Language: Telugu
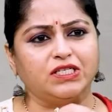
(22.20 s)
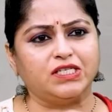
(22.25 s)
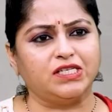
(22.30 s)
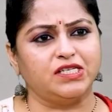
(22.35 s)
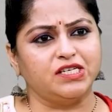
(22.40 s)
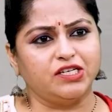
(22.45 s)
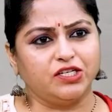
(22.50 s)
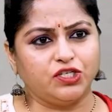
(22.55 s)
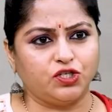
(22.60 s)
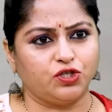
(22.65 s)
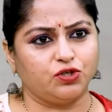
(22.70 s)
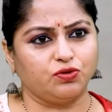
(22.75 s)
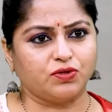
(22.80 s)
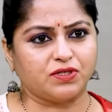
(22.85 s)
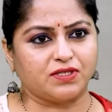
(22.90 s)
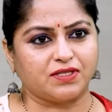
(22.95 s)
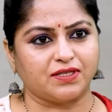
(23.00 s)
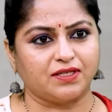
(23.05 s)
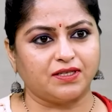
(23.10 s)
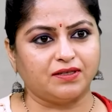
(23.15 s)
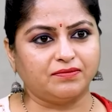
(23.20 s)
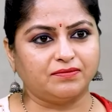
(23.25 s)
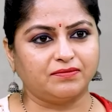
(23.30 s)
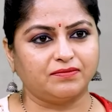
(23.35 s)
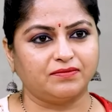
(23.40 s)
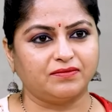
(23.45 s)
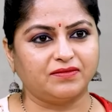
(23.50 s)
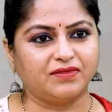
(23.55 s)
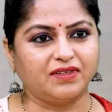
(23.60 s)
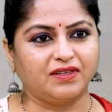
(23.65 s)
ఒక చిన్న ఇష్యూ వస్తుంది
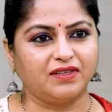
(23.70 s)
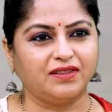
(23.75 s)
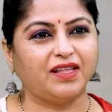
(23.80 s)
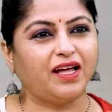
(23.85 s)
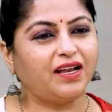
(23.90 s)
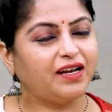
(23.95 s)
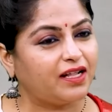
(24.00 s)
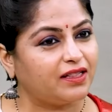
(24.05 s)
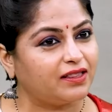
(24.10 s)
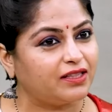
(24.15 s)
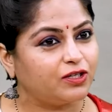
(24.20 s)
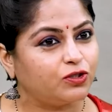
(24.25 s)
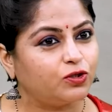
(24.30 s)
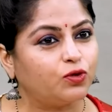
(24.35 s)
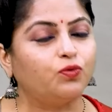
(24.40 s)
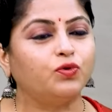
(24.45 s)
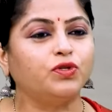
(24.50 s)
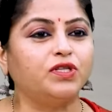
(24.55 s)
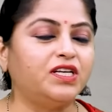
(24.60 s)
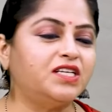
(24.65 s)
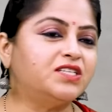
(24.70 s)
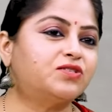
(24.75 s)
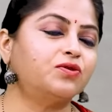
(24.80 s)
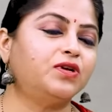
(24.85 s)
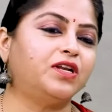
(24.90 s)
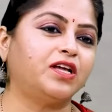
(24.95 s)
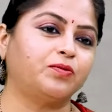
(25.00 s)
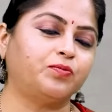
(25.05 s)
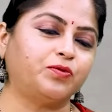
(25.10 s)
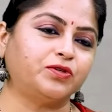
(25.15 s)
దాన్ని అంతరతో
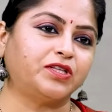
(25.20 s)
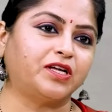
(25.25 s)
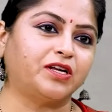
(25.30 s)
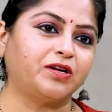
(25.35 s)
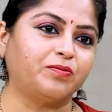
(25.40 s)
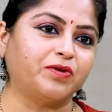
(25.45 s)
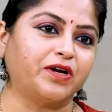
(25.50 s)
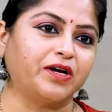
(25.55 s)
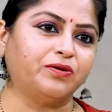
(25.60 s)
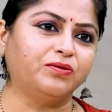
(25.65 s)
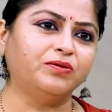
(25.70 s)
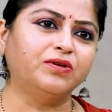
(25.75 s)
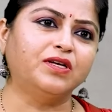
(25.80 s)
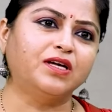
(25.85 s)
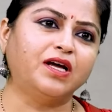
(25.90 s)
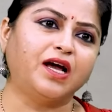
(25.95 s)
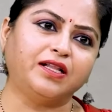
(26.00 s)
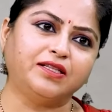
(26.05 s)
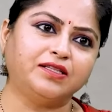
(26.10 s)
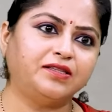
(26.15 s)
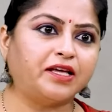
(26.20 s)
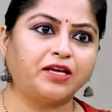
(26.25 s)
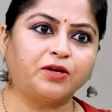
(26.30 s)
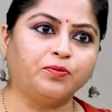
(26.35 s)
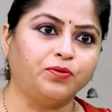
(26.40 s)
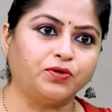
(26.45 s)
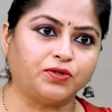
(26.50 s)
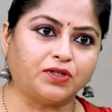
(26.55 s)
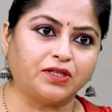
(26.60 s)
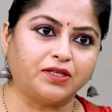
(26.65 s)
వదిలేసుకోలేకపోతారు అమ్మగారు అది
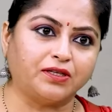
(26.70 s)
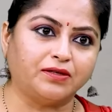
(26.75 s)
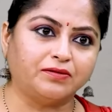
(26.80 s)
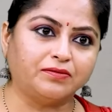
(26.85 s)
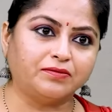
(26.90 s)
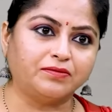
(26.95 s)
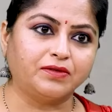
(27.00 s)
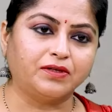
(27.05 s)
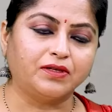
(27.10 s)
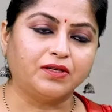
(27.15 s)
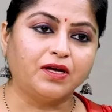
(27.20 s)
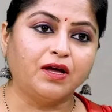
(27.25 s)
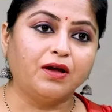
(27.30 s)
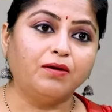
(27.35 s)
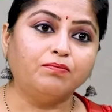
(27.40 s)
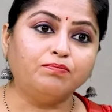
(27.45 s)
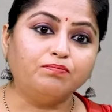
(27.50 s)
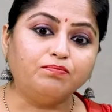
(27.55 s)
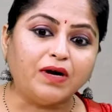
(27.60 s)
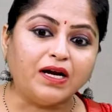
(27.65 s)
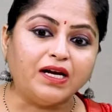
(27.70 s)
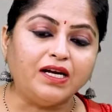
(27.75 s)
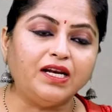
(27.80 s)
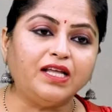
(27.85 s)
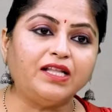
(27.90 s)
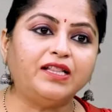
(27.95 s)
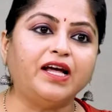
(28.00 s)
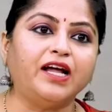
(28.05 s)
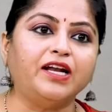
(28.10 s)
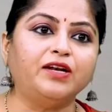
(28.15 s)
తెగిపోతుంది
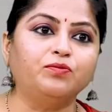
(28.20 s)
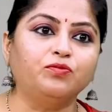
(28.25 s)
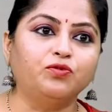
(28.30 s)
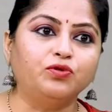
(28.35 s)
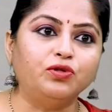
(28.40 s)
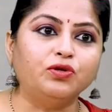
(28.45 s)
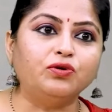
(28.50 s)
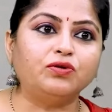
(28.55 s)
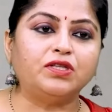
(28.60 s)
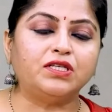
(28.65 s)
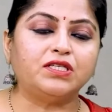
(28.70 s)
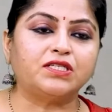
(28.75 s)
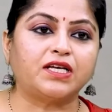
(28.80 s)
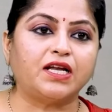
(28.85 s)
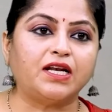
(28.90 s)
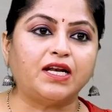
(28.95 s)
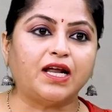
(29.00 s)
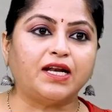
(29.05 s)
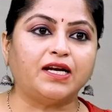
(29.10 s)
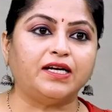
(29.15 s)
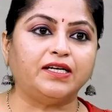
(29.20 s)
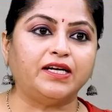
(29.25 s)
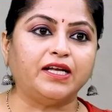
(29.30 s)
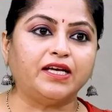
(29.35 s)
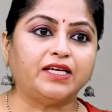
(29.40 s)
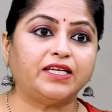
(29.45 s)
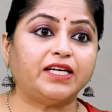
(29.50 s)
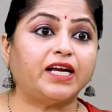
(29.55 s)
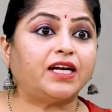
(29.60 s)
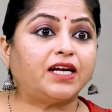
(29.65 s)
మళ్ళీ దాన్ని ముందుకు
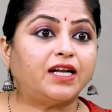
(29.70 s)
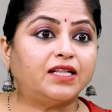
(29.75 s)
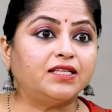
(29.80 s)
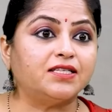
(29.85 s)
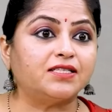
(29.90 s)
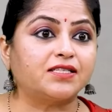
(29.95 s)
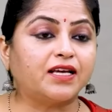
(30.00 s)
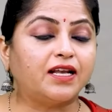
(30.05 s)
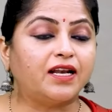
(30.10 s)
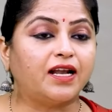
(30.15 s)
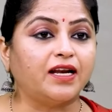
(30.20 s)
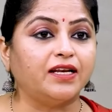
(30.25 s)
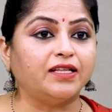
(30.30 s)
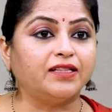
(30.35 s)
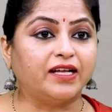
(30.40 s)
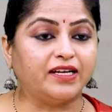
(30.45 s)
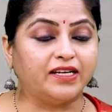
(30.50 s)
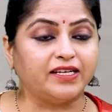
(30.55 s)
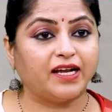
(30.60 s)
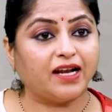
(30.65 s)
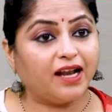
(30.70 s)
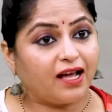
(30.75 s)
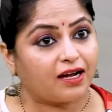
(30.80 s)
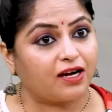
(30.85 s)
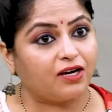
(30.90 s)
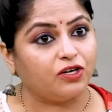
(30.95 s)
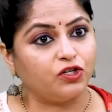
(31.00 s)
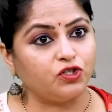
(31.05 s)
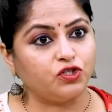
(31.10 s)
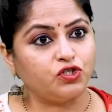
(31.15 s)
తీసుకెళ్లాలంటే ఎట్లా తీసుకెళ్ళాలి దాన్ని ఎలా
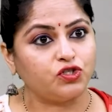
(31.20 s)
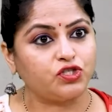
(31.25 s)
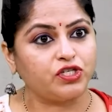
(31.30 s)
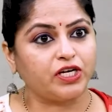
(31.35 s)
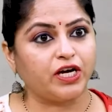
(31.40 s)
కంటిన్యూ